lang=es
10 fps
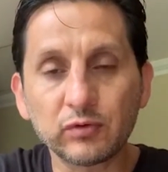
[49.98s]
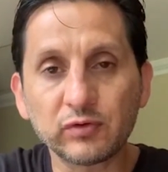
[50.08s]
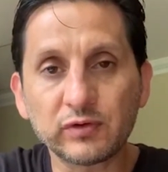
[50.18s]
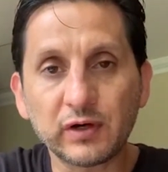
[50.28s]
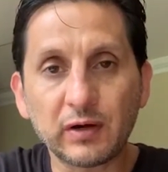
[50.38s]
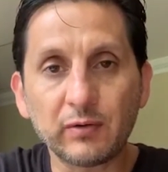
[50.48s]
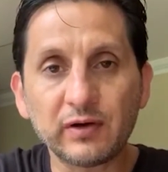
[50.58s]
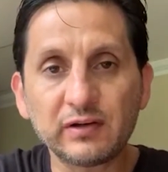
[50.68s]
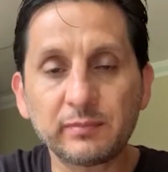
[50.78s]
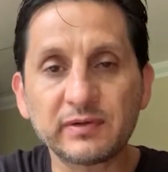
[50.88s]
los
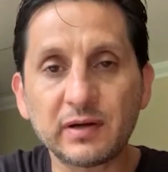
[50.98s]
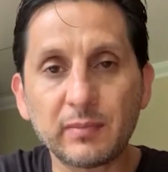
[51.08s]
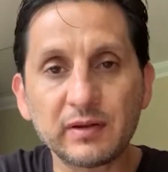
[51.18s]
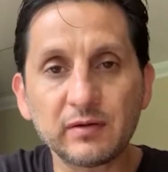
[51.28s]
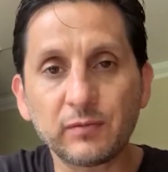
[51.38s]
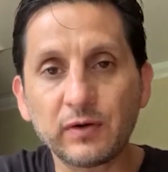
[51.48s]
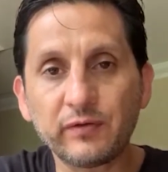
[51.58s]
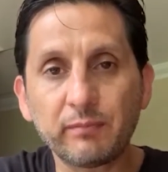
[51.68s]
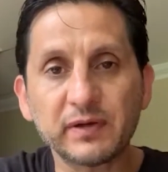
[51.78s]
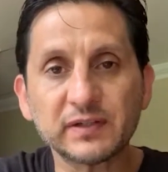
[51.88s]
entrenadores especialmente fue
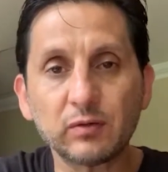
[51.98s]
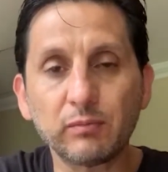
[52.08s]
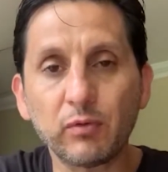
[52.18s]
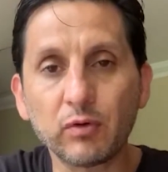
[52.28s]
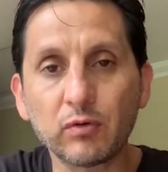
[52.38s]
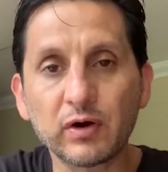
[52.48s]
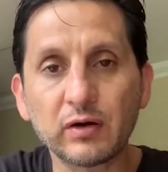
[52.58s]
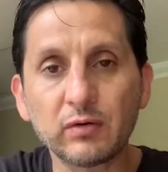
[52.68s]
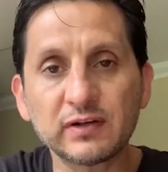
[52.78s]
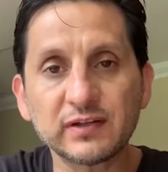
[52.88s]
repasar un poco qué
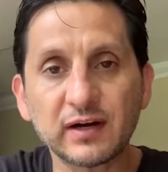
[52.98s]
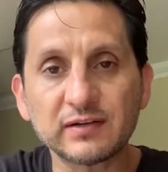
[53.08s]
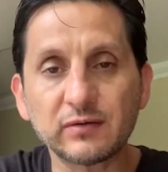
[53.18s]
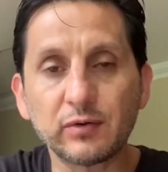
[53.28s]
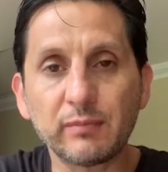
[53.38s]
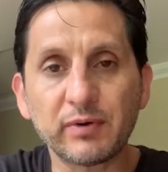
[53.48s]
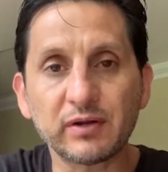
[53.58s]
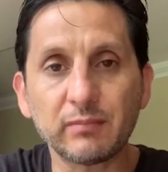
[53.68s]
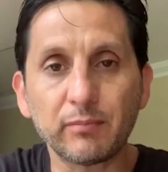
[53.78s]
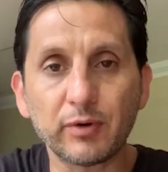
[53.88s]
es lo que están haciendo en la
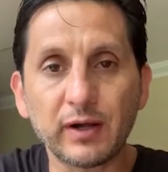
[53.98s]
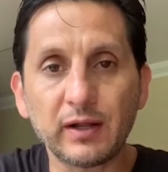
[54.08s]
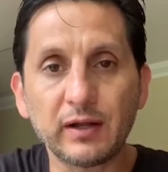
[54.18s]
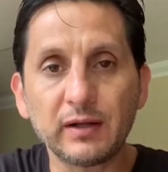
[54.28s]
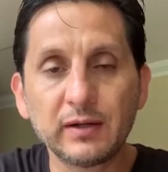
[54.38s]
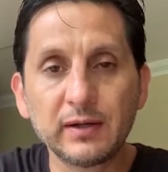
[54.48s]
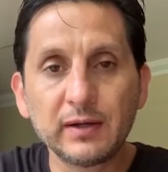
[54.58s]
pretemporada,